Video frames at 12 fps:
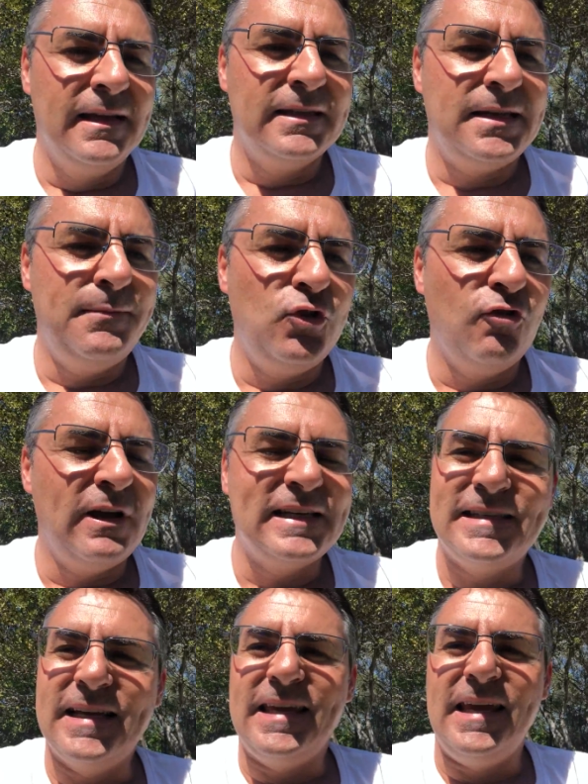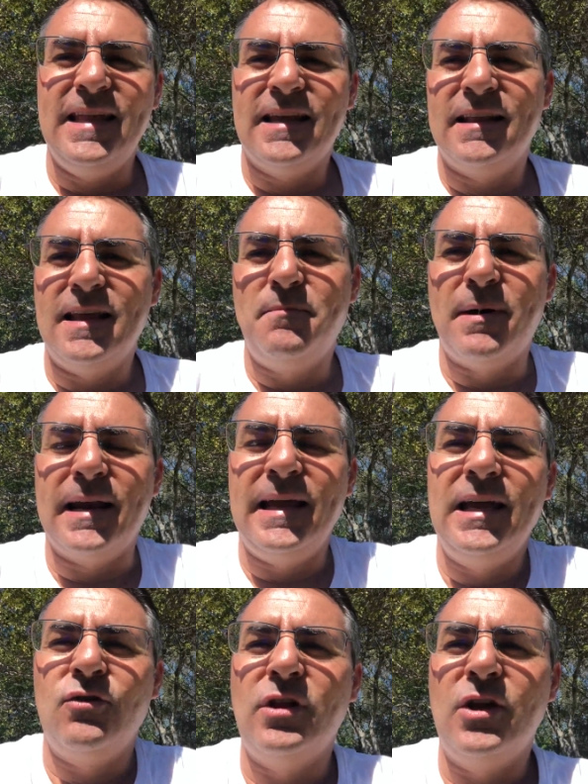se mi dovesse chiedere dei
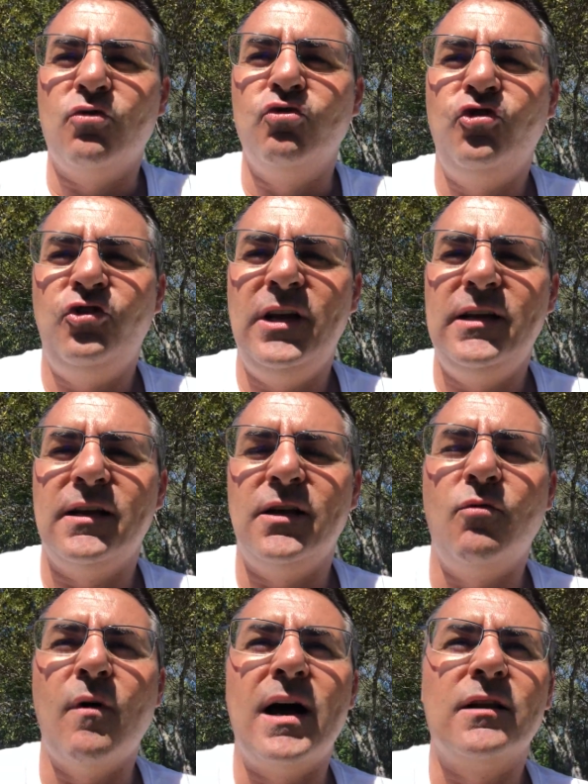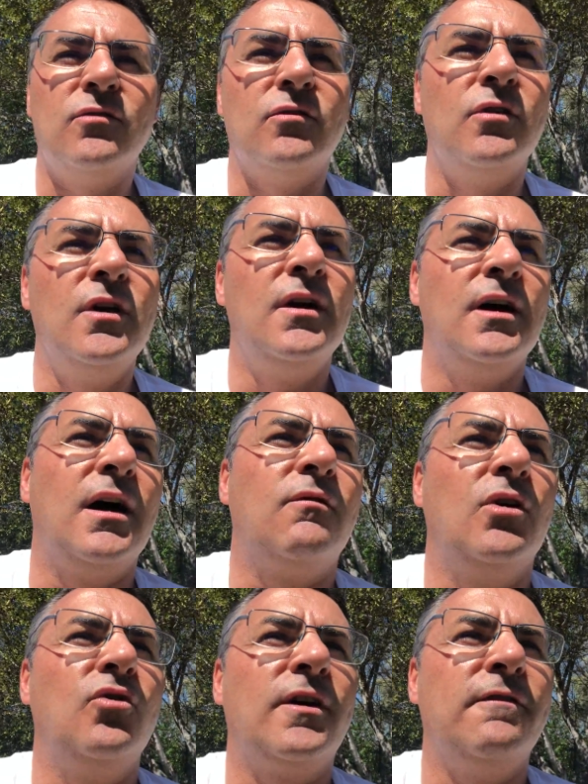pareri o dei consigli riguardo a
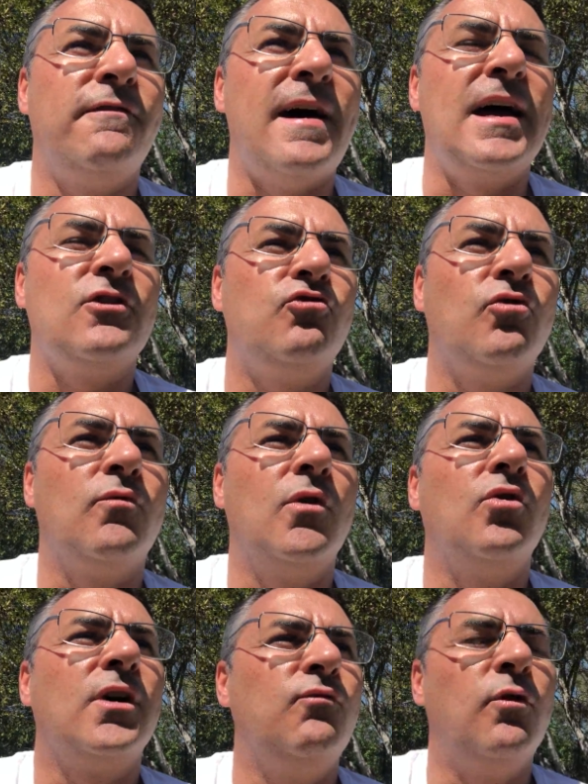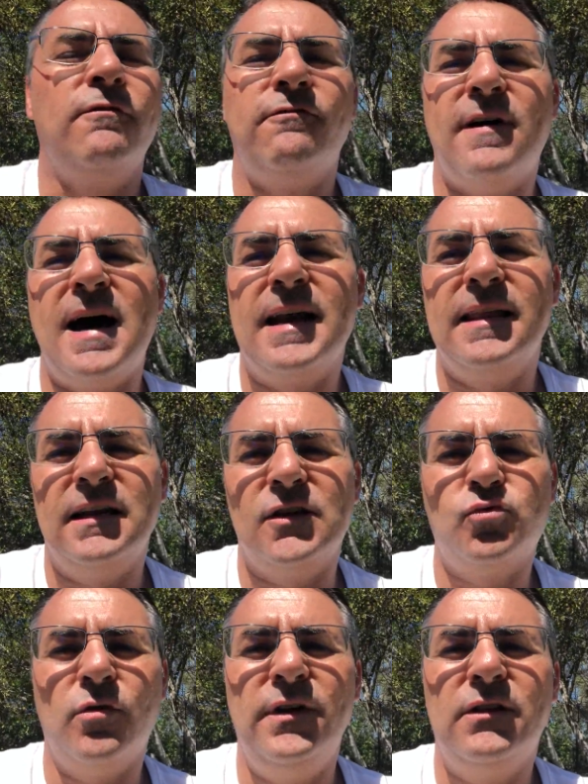quello che faccio, a quello che vuol fare nella
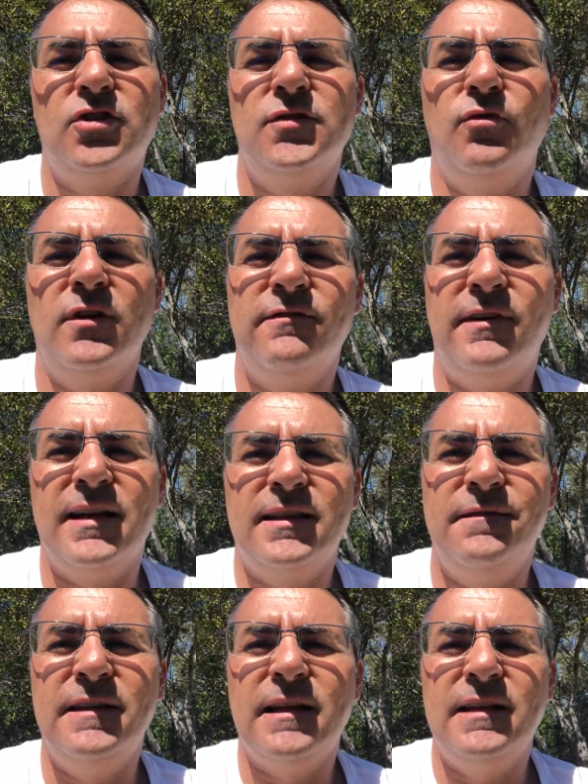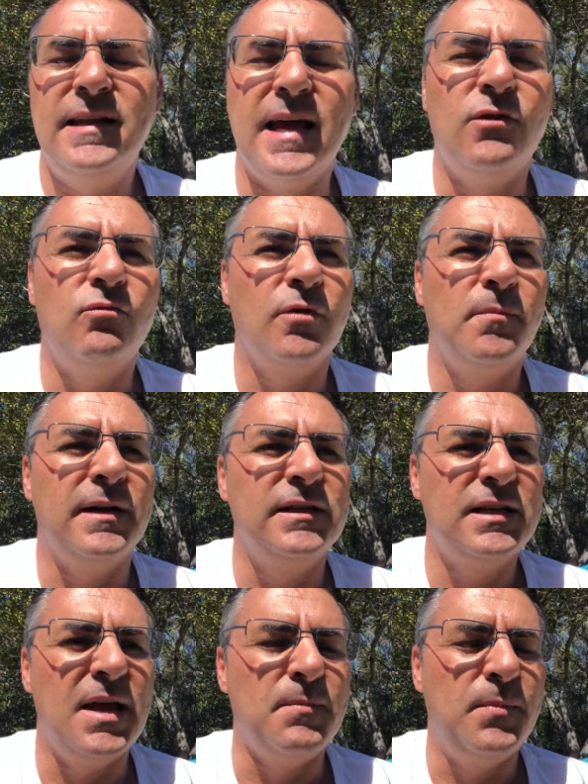sua vita, se vuole fare attività di network per
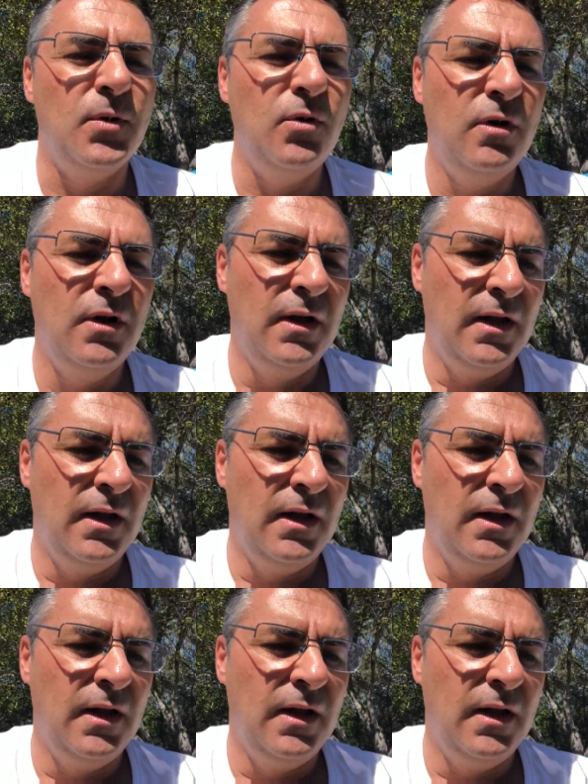esempio,